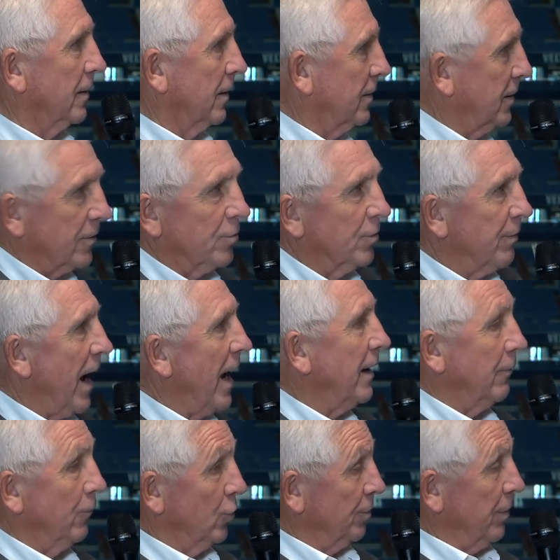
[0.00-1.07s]
Das muss man,
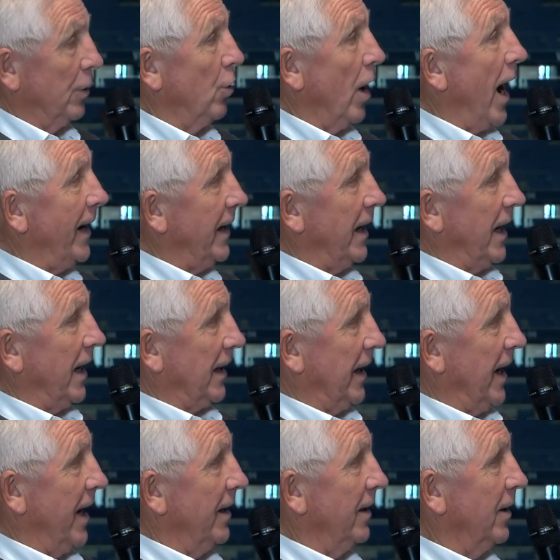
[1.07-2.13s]
muss man nur einer
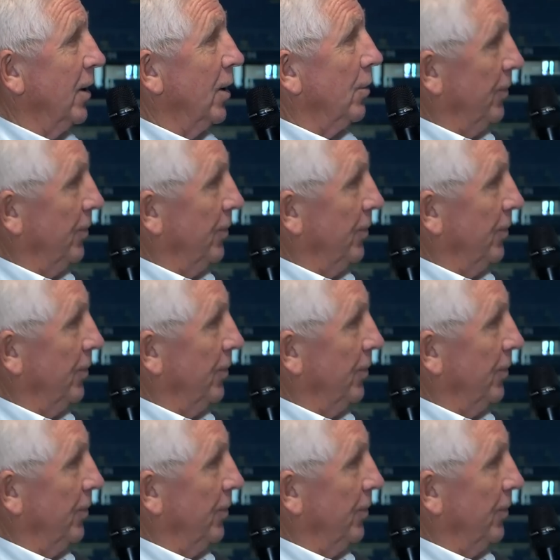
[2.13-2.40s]
erklären,